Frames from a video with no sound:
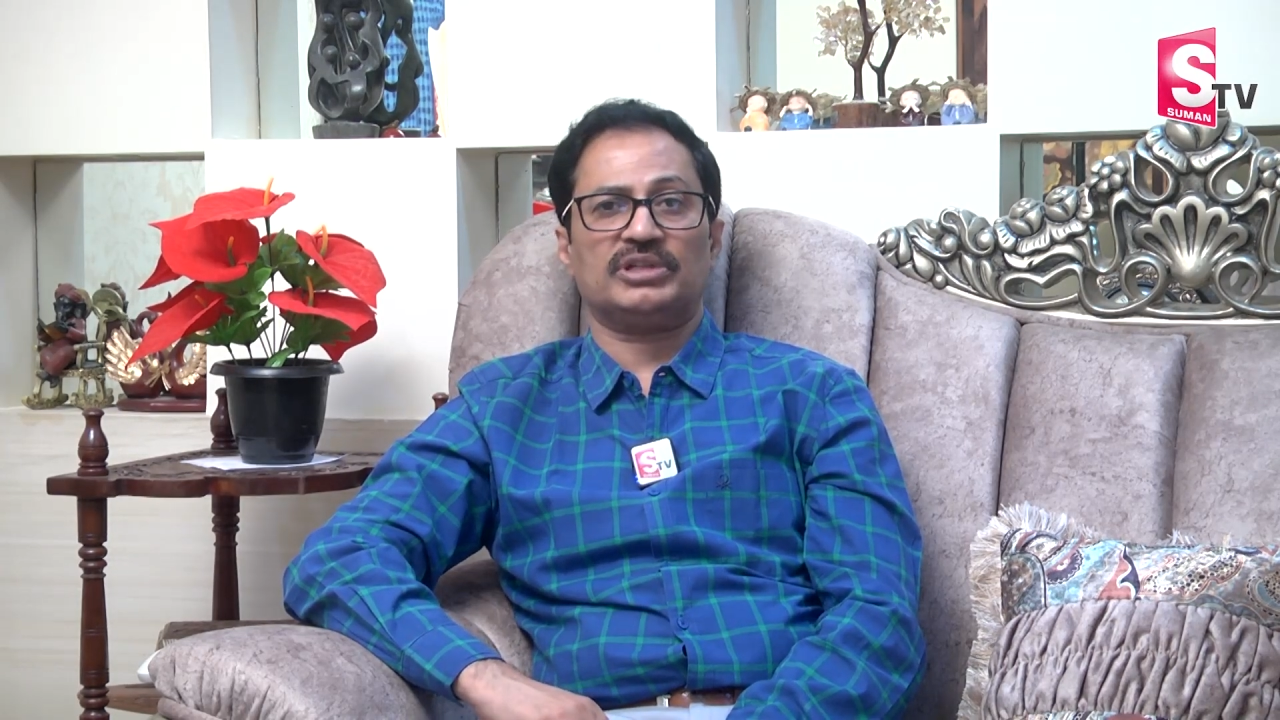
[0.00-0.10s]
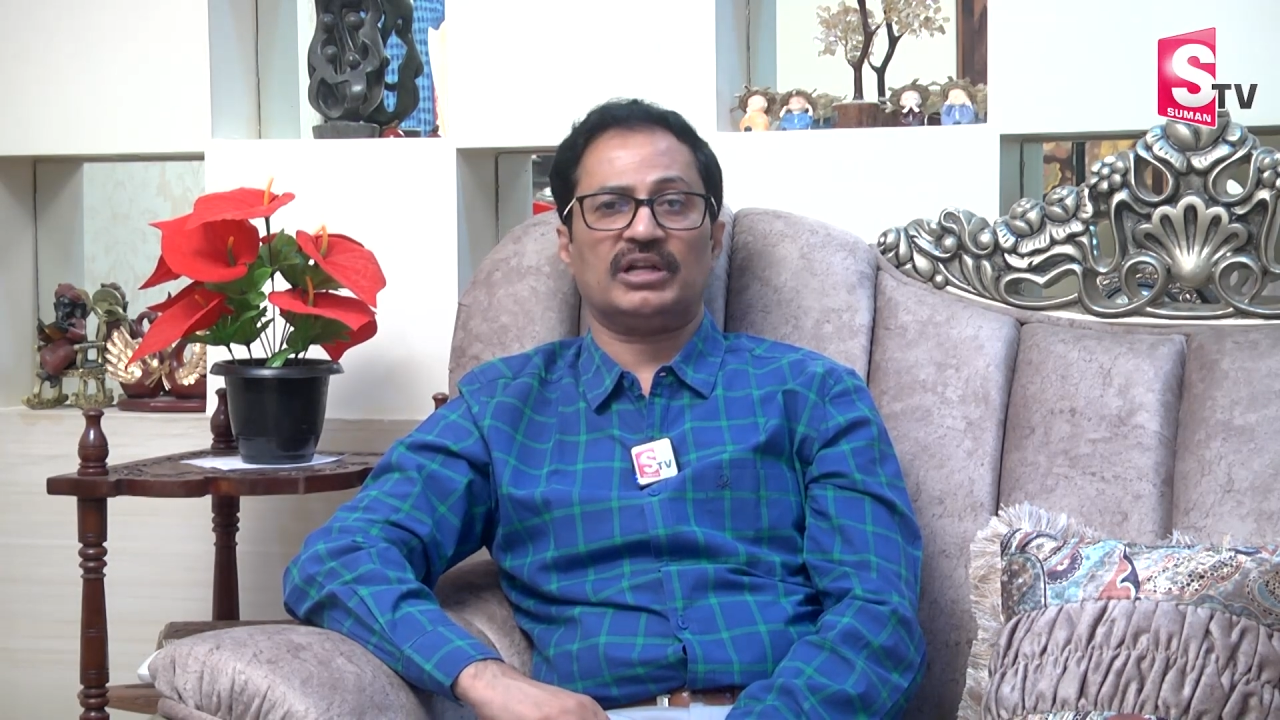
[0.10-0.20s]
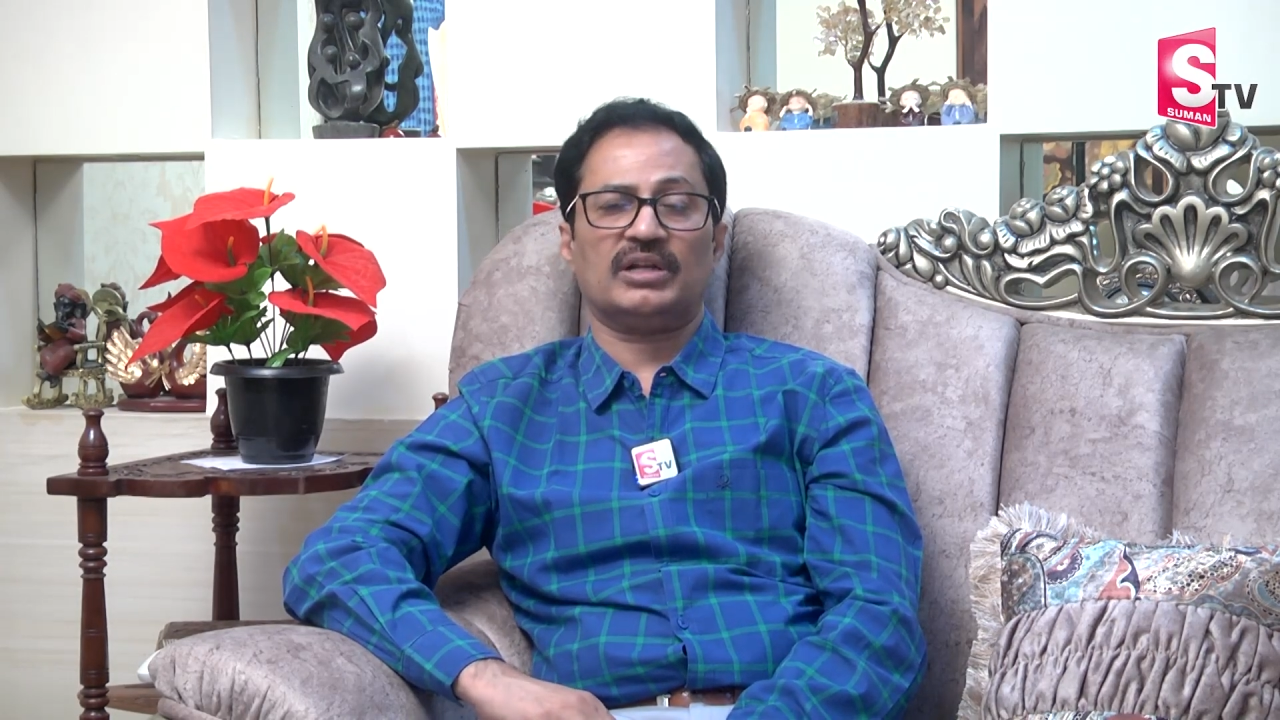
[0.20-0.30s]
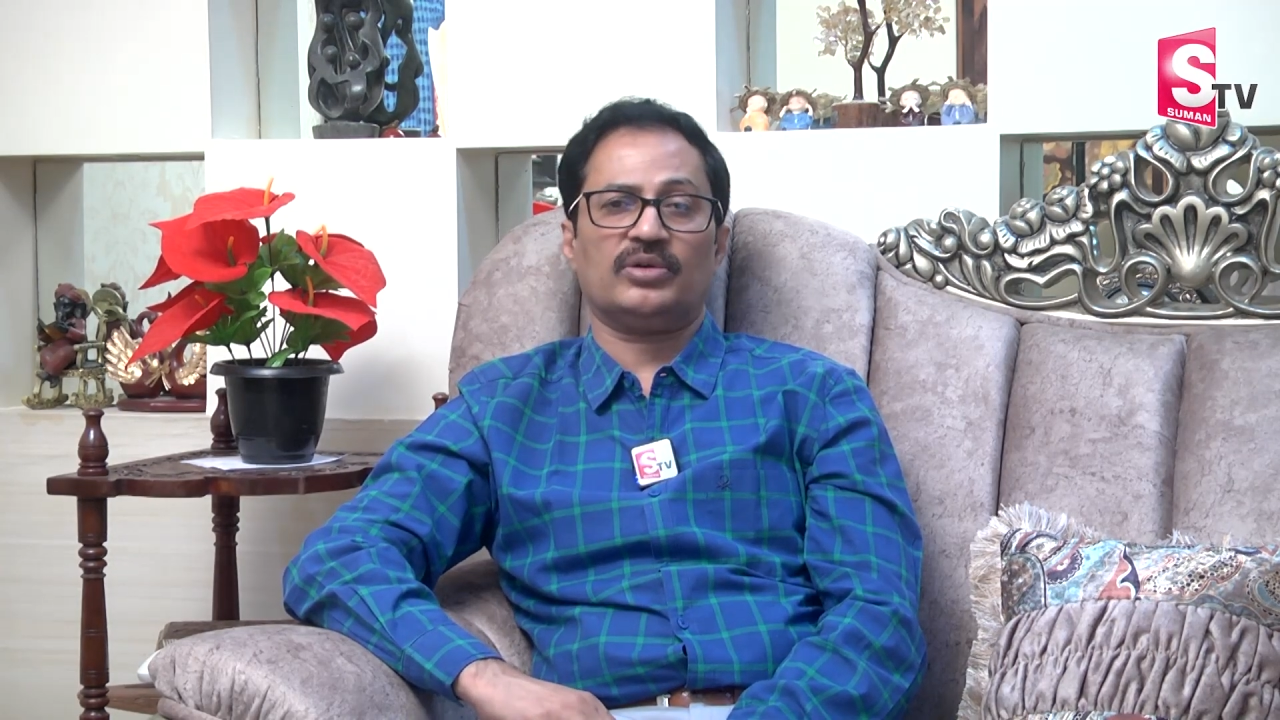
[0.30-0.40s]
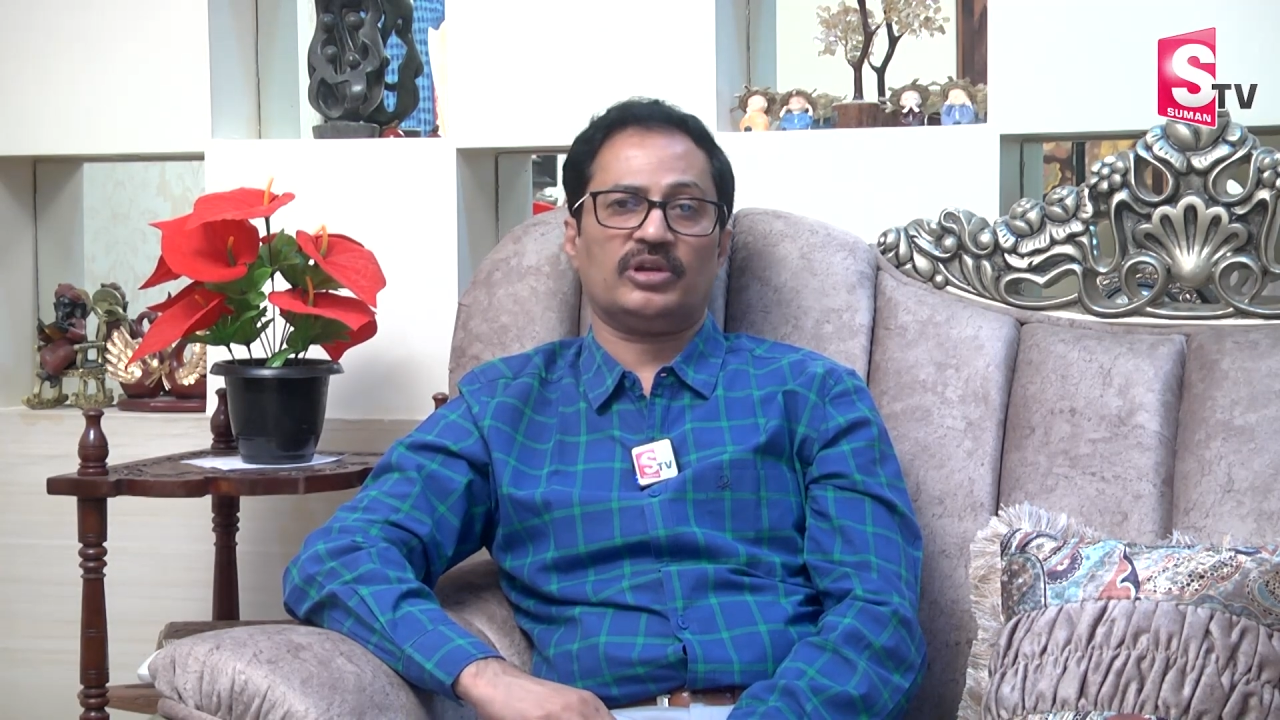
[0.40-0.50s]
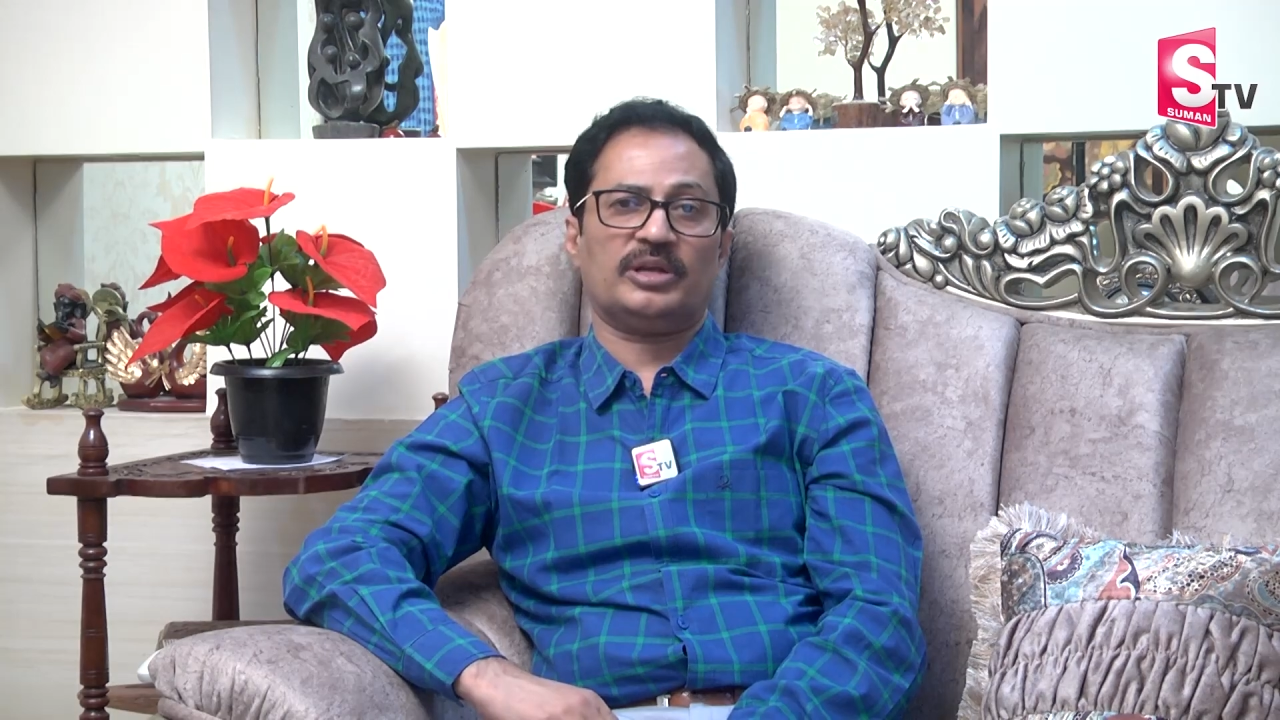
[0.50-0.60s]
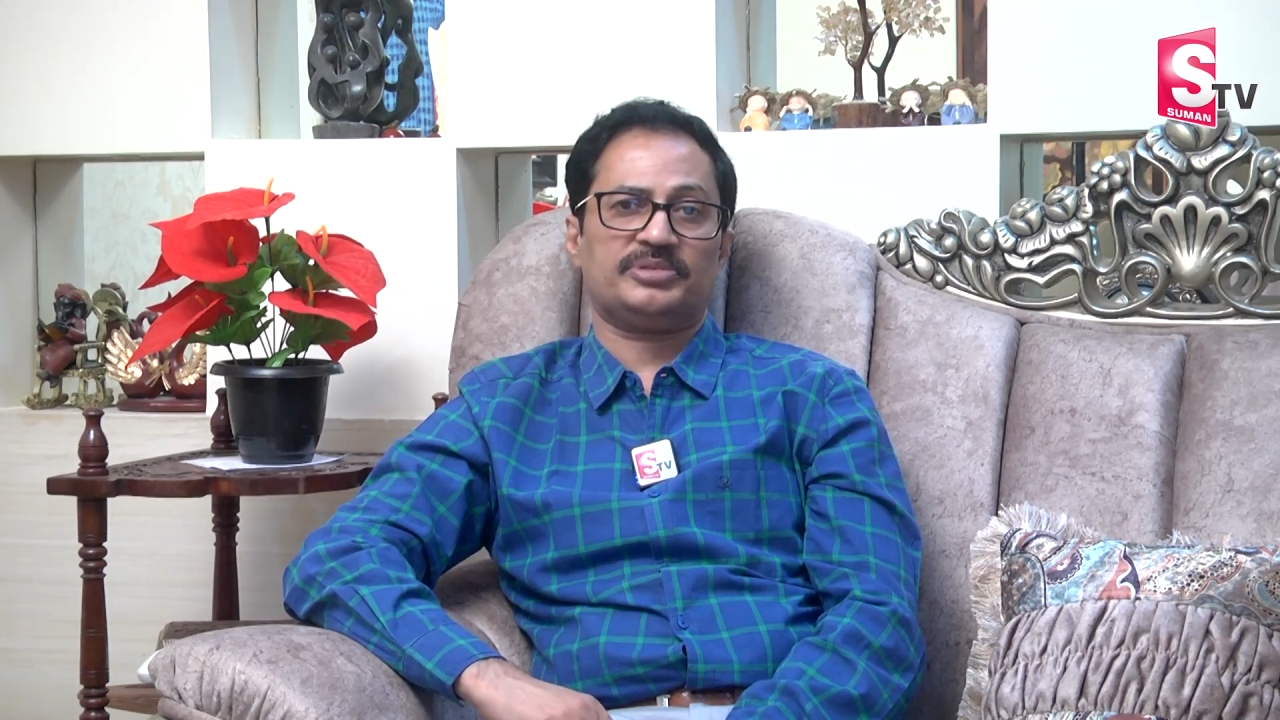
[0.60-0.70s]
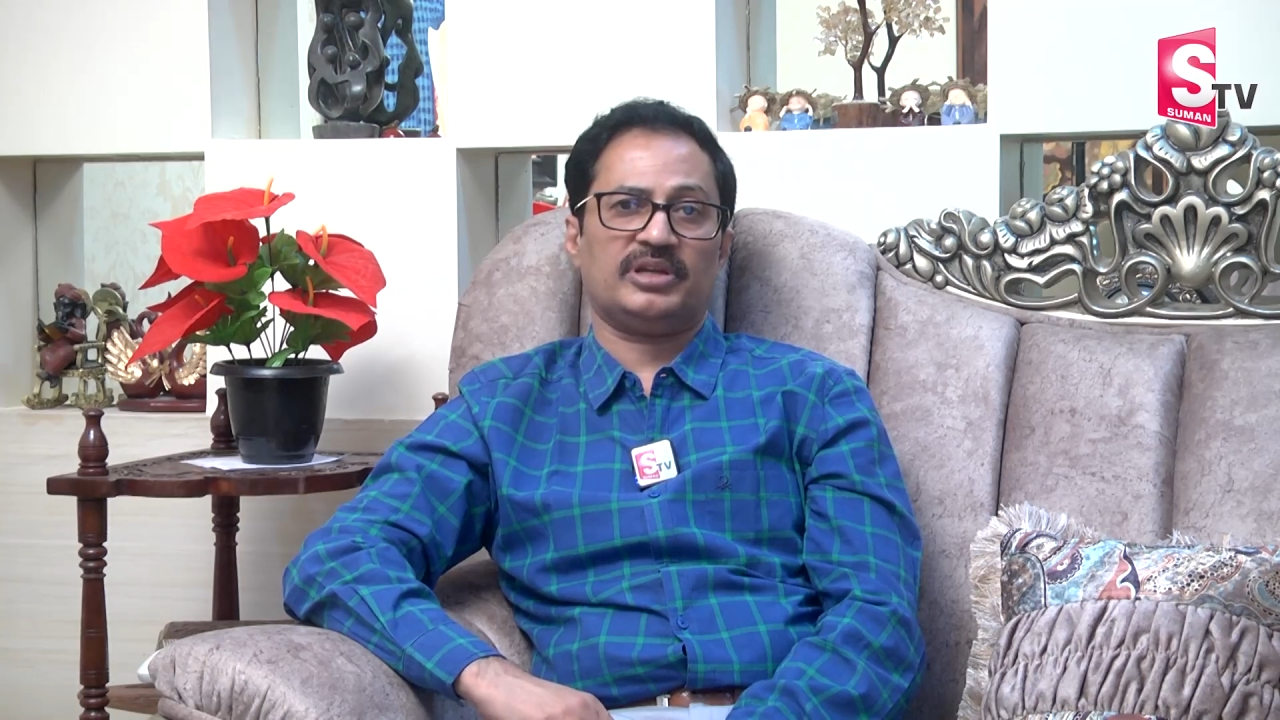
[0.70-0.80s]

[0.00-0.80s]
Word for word: సడన్గా కొలాప్స్